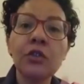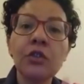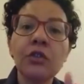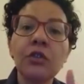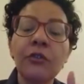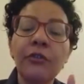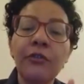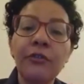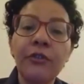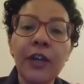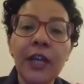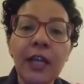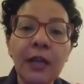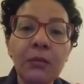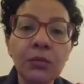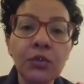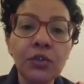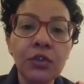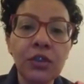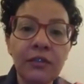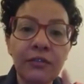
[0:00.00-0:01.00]

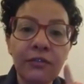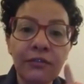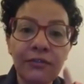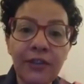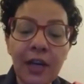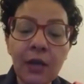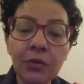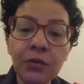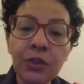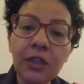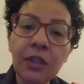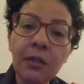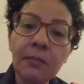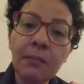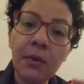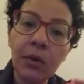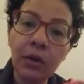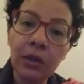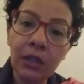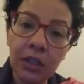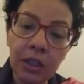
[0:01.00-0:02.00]
sofremos de falta de
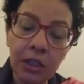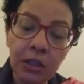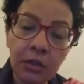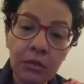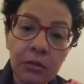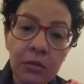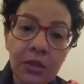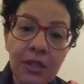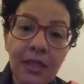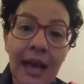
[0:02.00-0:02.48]
políticos